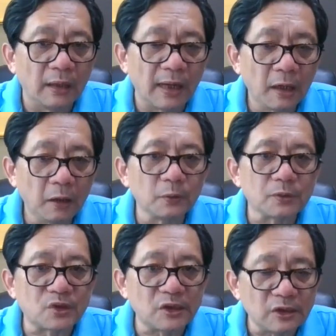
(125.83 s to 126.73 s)
然后
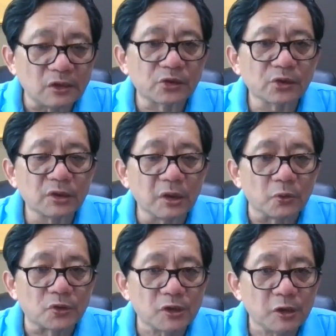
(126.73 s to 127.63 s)
几次
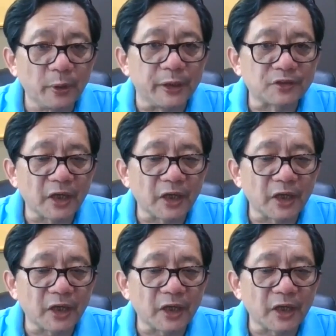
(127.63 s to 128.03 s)
有机会